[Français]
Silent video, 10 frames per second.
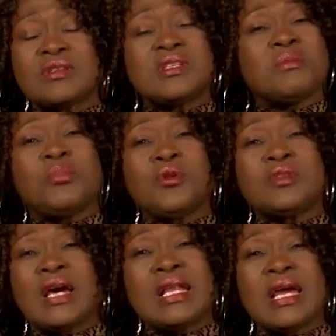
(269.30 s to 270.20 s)
C'est
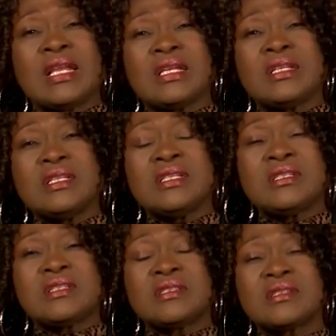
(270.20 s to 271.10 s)
bon d'aller à
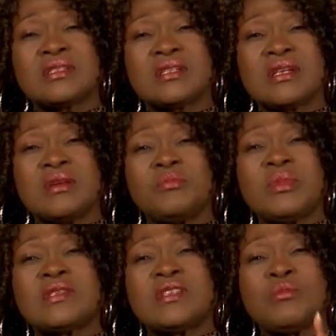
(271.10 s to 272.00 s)
l'église,
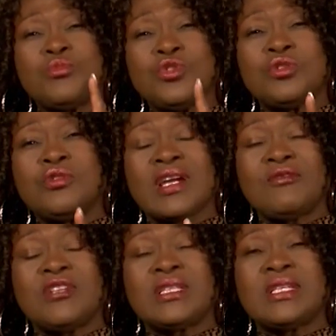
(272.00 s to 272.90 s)
mais c'est mieux de
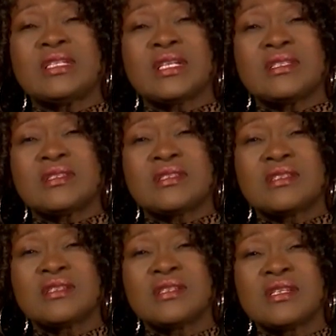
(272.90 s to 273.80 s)
refléter Christ.